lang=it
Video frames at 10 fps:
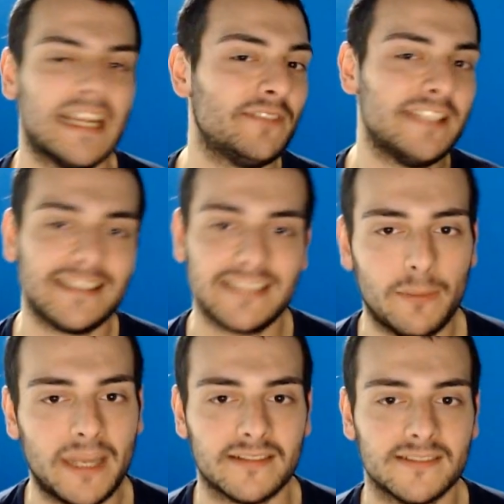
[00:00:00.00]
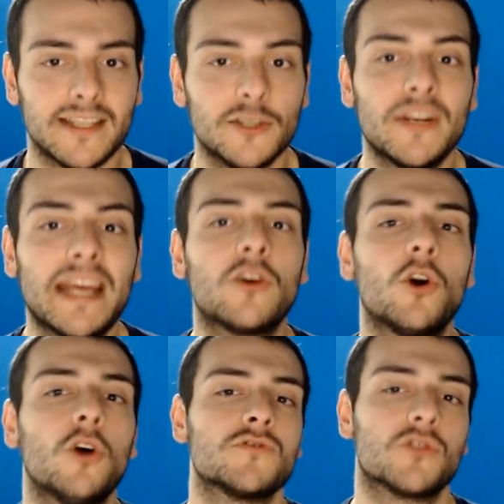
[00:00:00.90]
evidentemente, non è
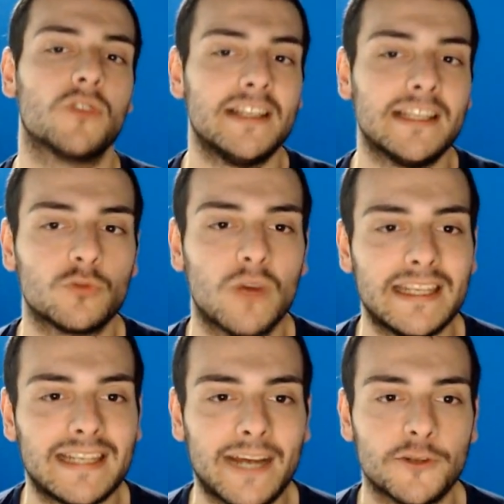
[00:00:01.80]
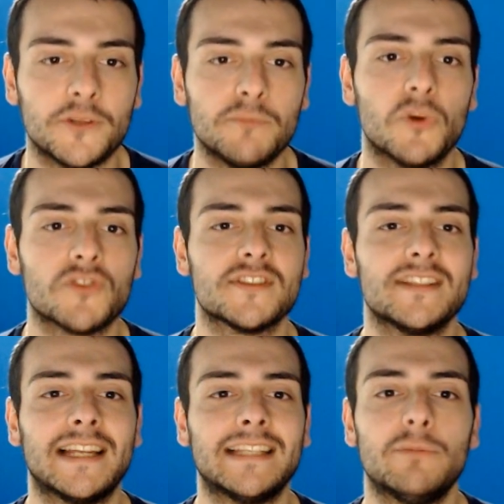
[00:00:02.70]
consono agli attuali canoni imposti
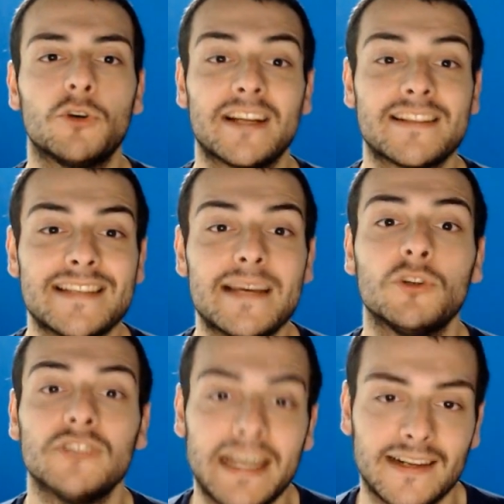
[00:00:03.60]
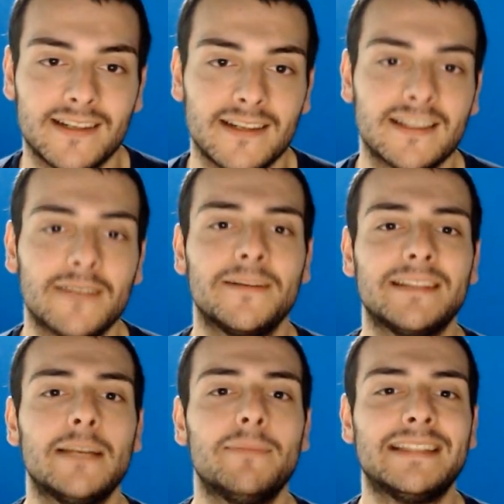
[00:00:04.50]
dalla democrazia moderna, che fa
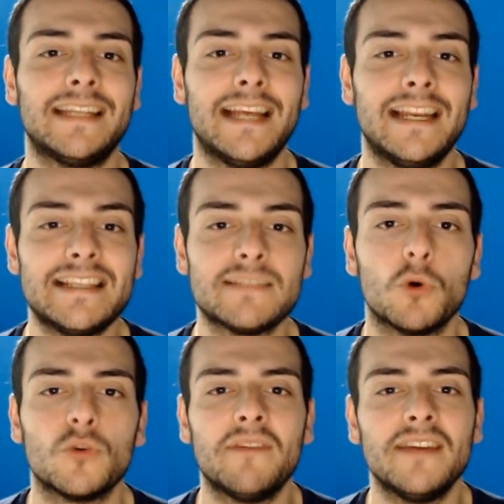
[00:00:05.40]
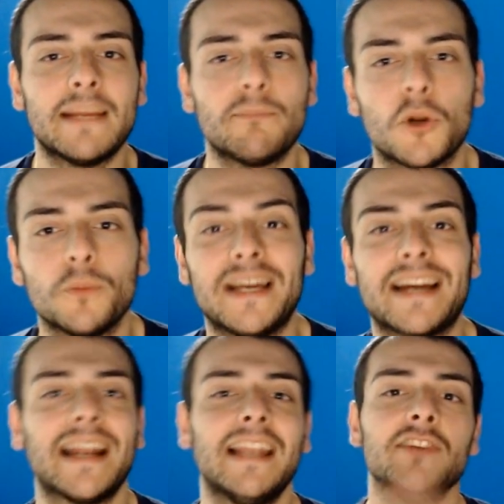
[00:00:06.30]
del materialismo una vera e propria
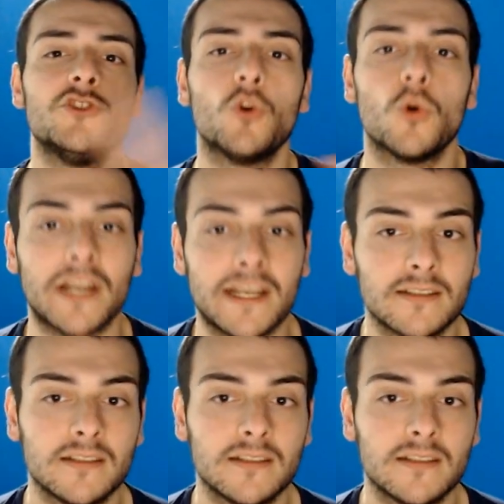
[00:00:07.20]
religione